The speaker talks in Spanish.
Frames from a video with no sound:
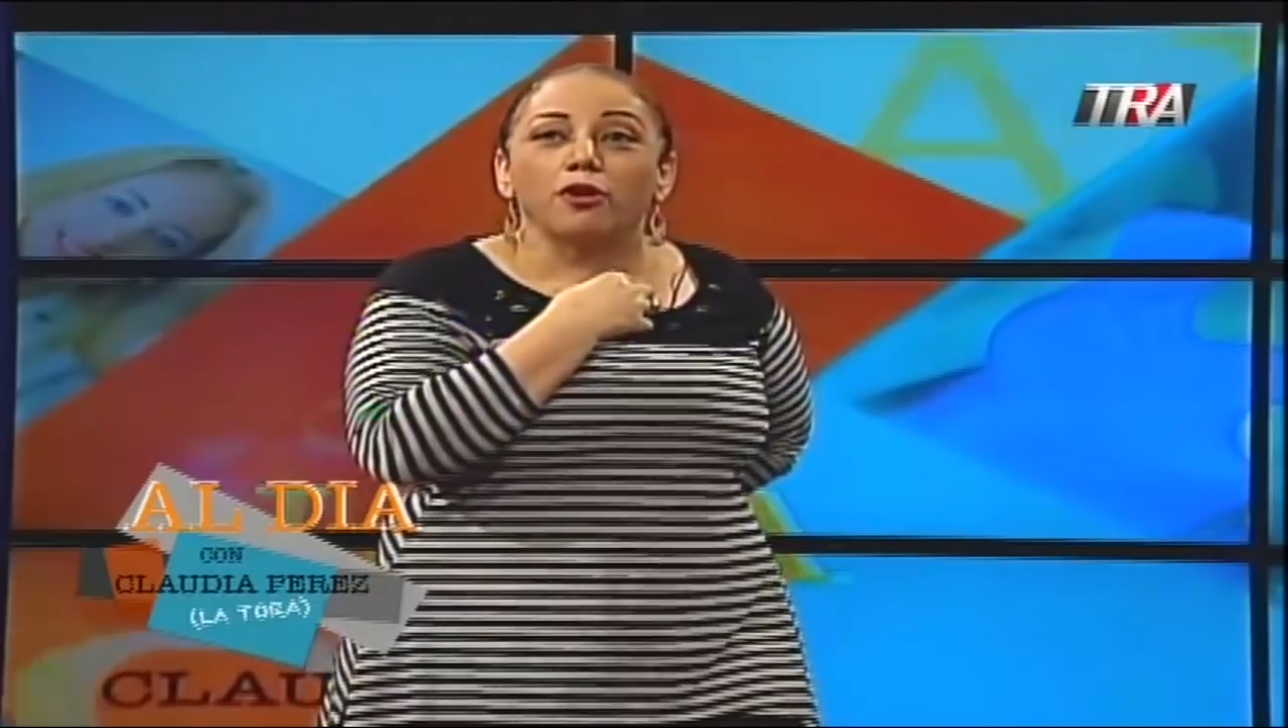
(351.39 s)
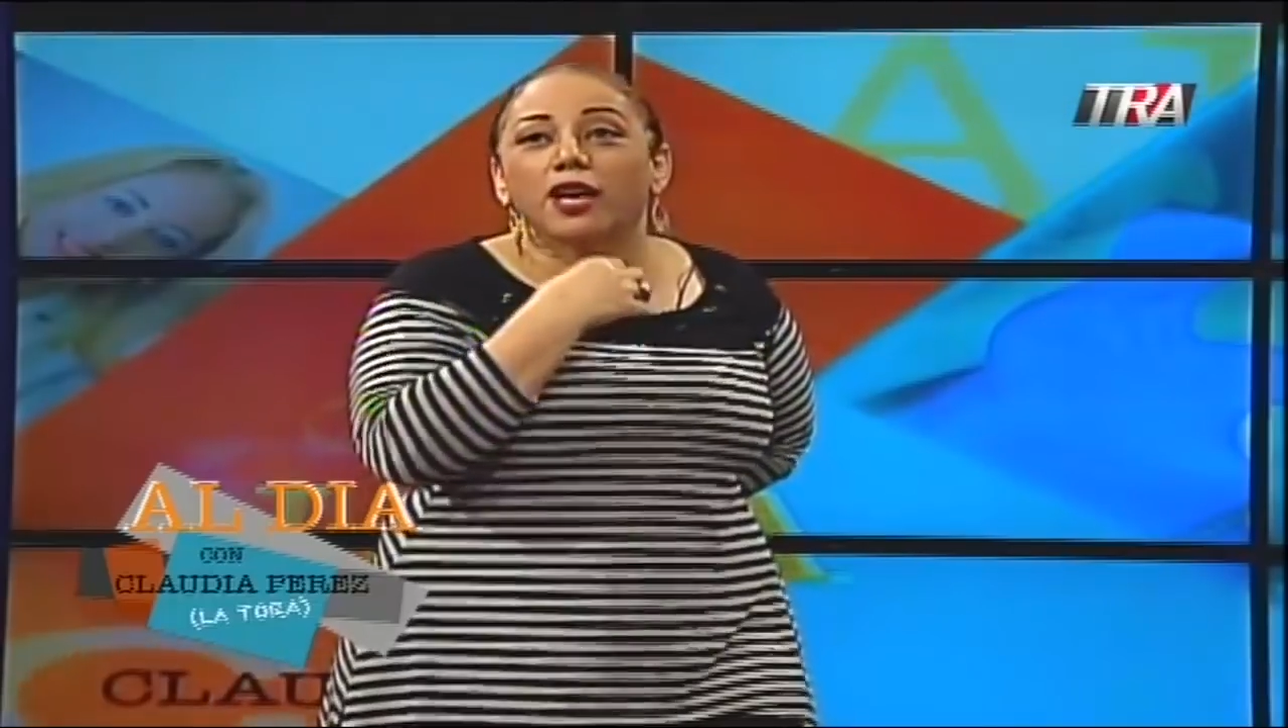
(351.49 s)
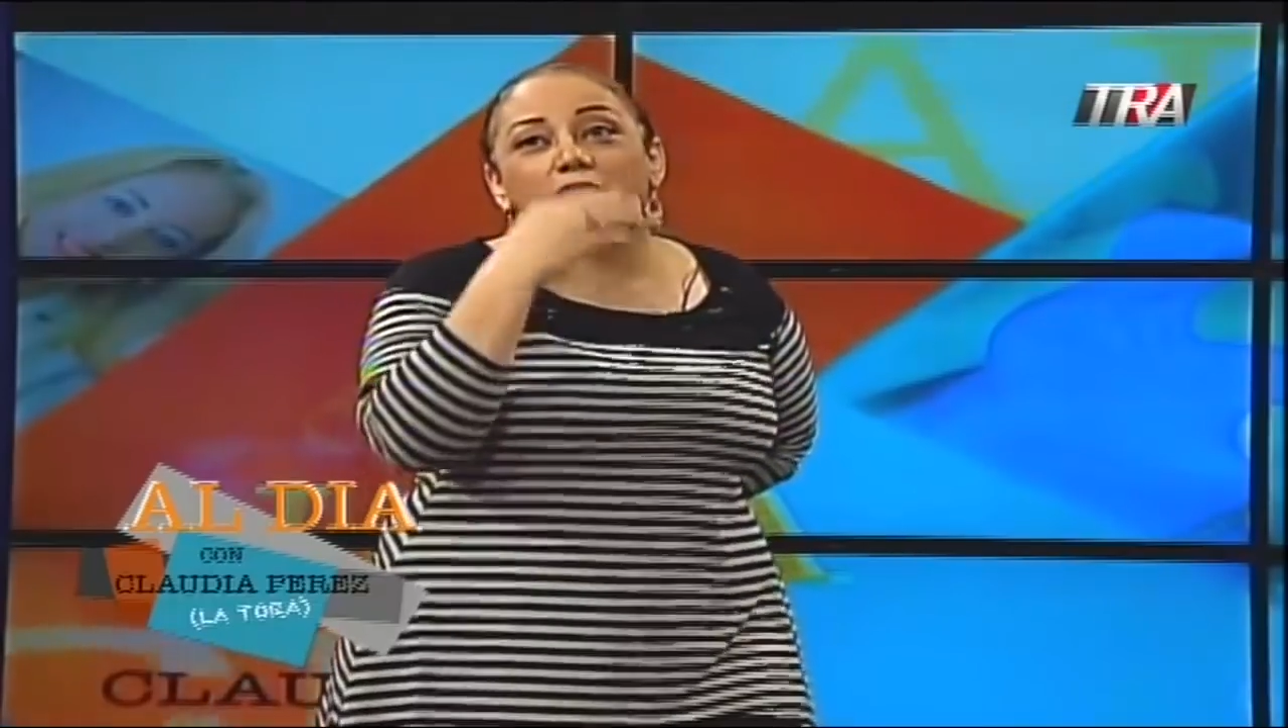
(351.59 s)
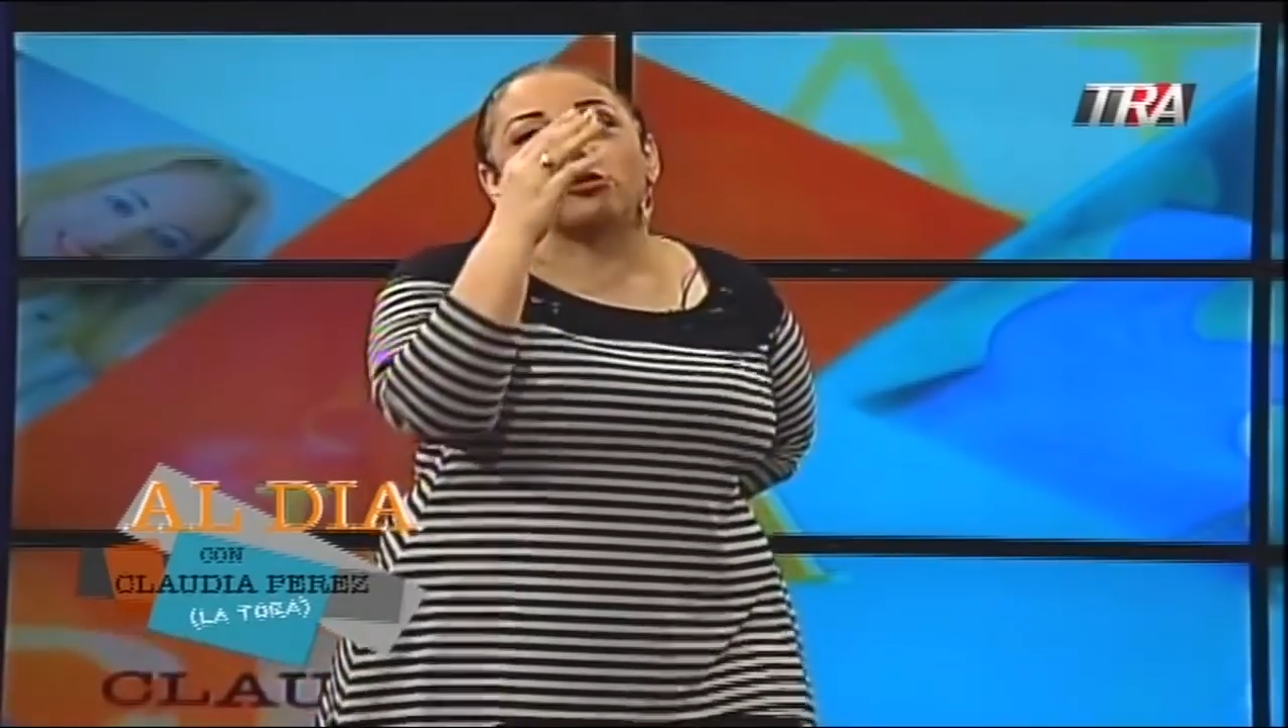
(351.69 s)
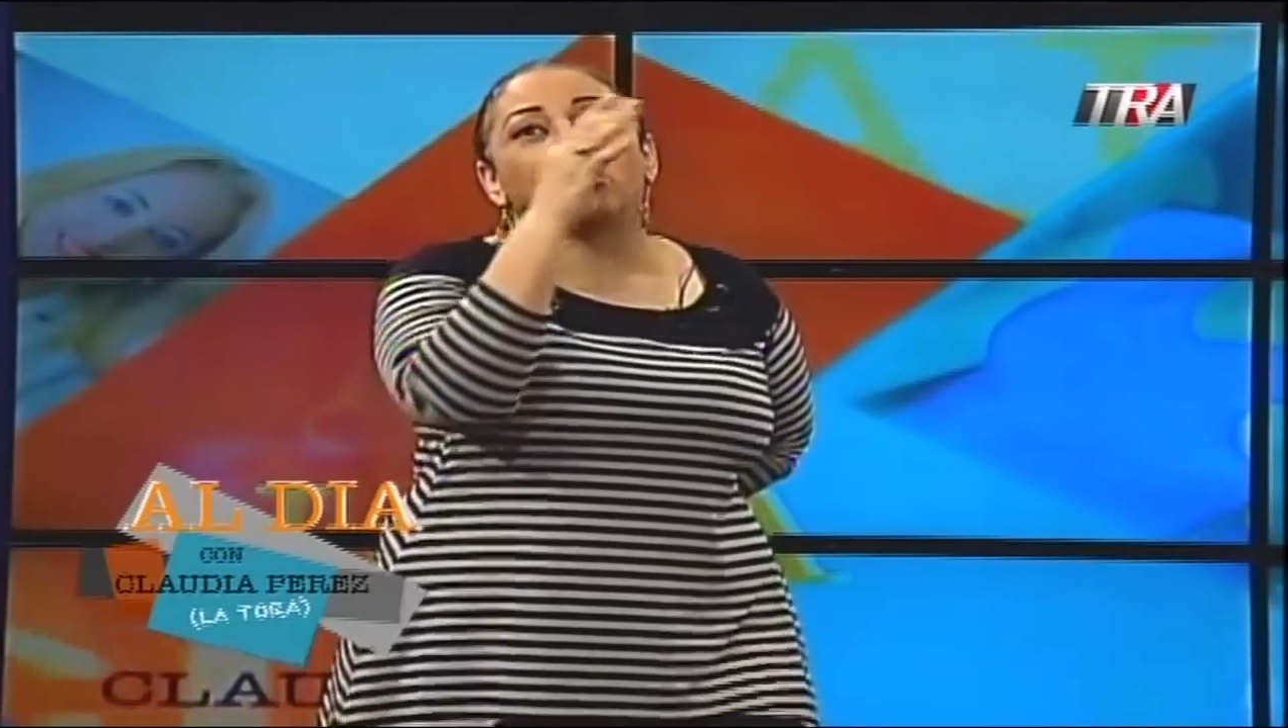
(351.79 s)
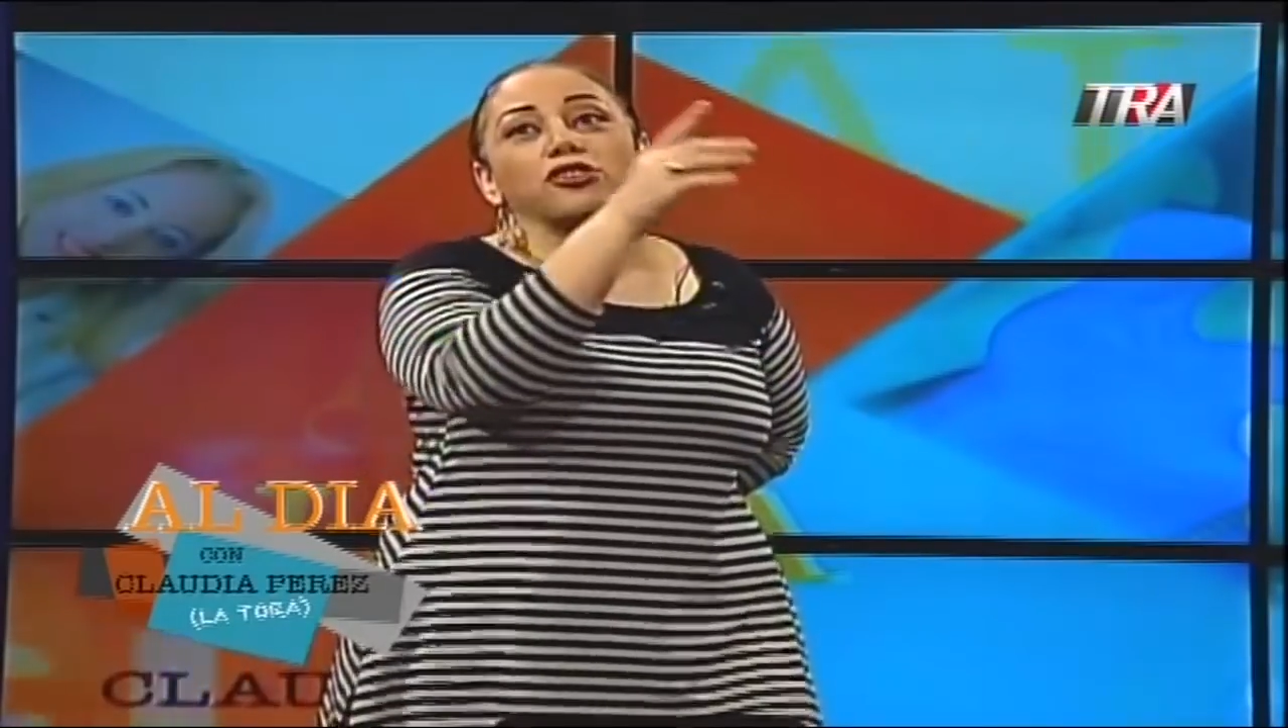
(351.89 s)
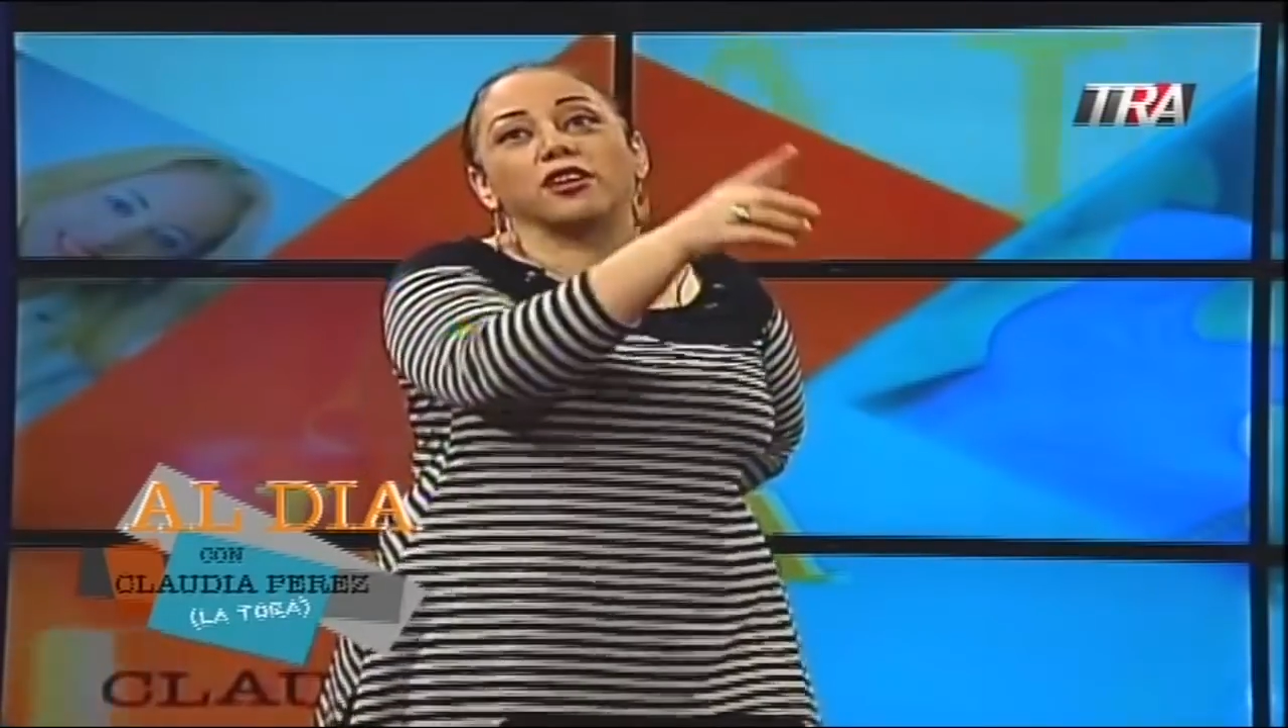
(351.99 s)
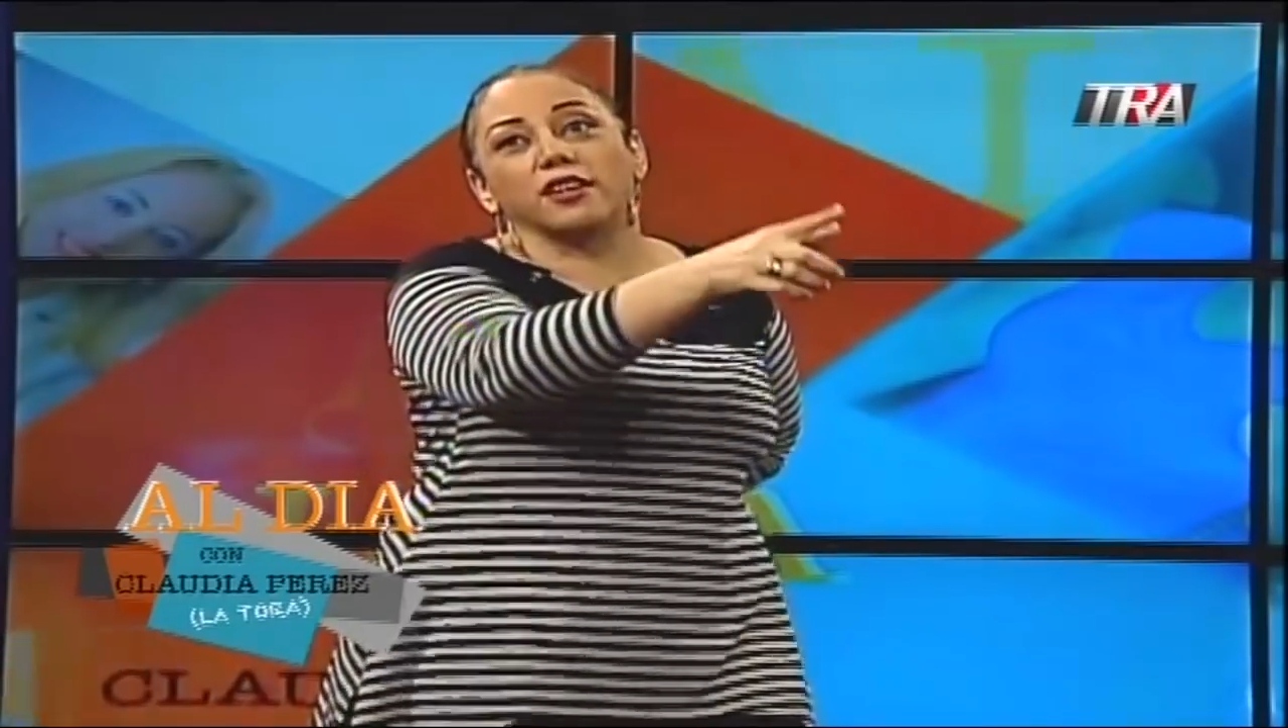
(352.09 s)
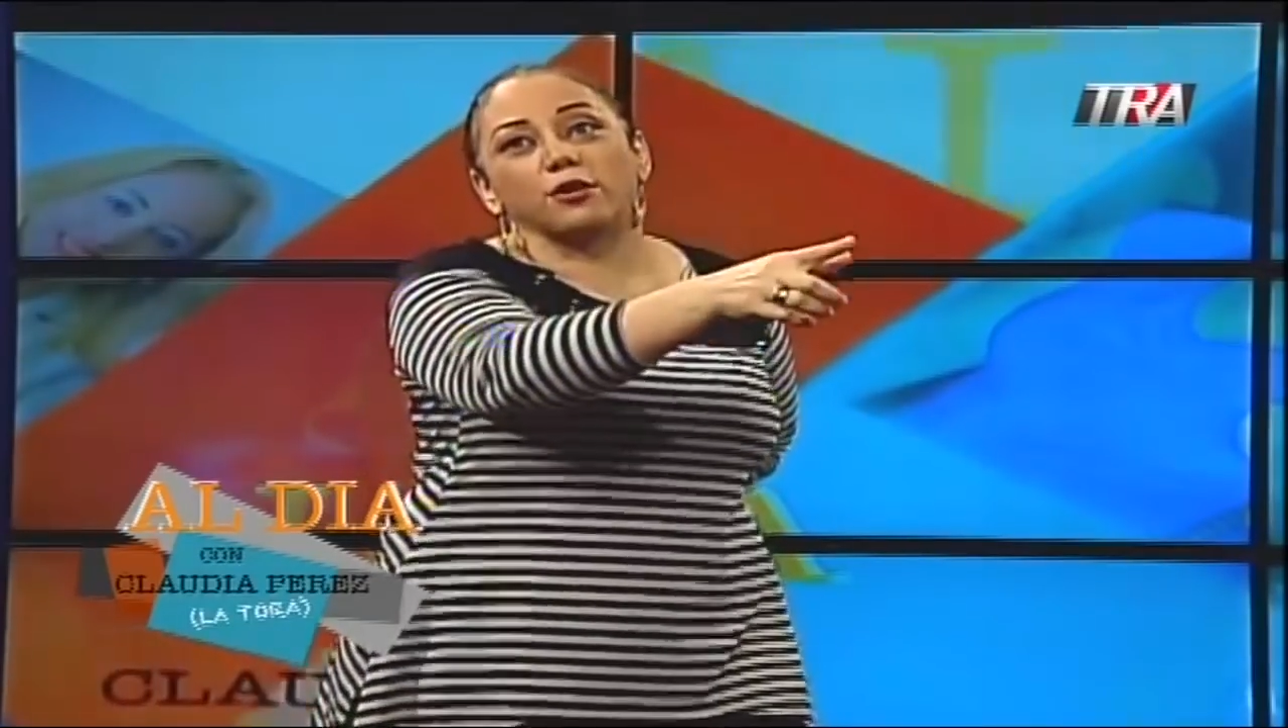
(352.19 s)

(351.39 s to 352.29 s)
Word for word: porque yo estoy